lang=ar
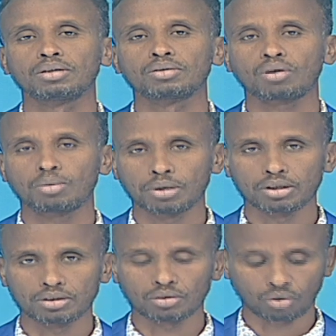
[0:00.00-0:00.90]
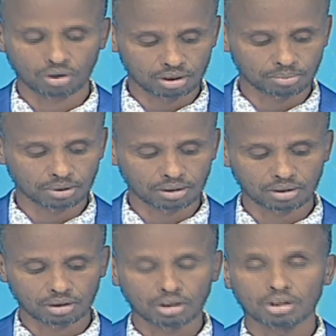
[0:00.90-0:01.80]
الله الرحمن
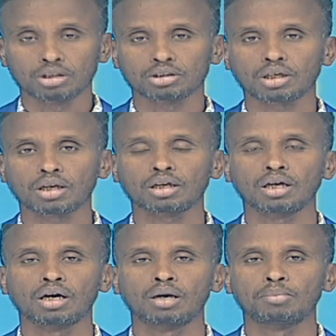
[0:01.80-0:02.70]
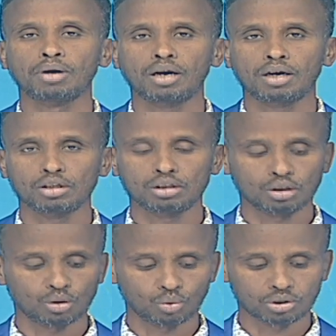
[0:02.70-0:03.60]
الرحيم شارك
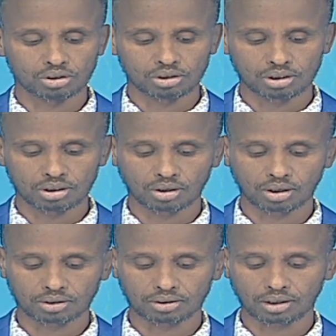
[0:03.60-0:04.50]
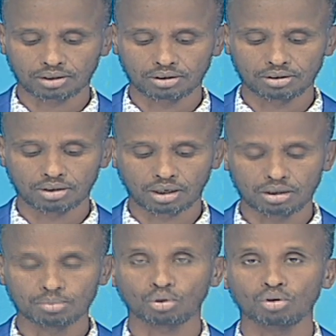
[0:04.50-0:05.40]
معالي وزير
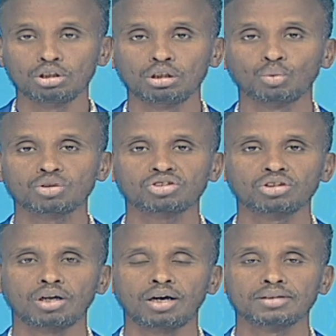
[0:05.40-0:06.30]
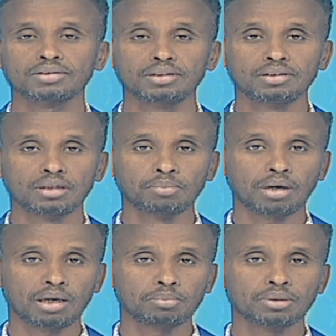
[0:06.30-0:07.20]
التخطيط العمراني والسياحة
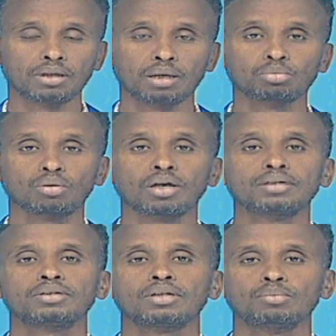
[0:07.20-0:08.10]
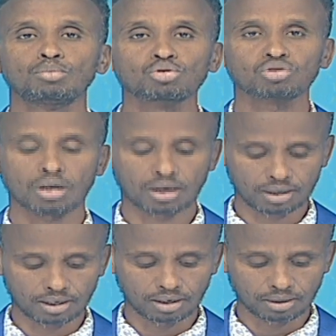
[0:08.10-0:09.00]
سيد محمد عبد القادر
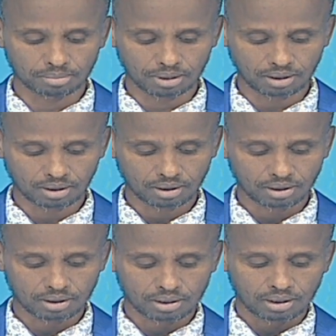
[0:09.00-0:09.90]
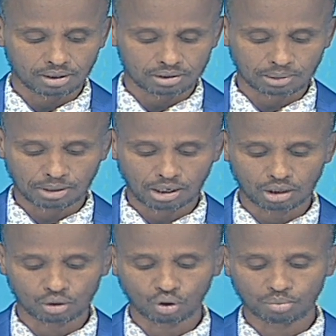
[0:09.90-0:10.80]
موسى حلم
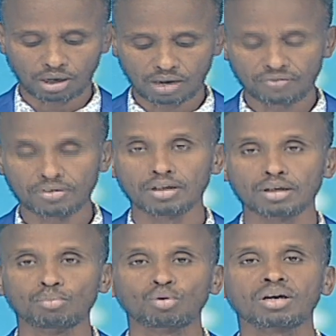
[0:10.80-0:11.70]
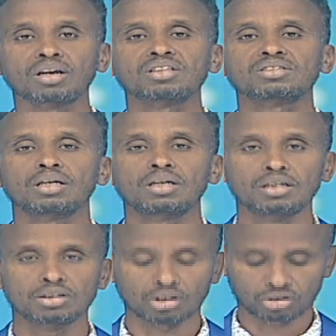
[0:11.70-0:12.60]
صباح اليوم حفلا
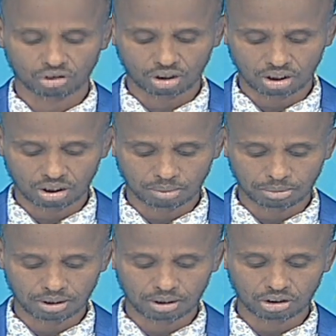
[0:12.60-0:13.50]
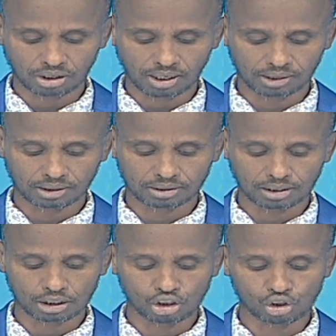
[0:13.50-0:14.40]
مكرسا لتسليم
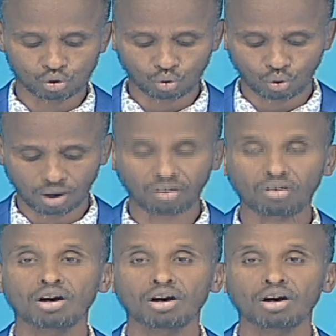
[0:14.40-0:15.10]
شهادة إيزو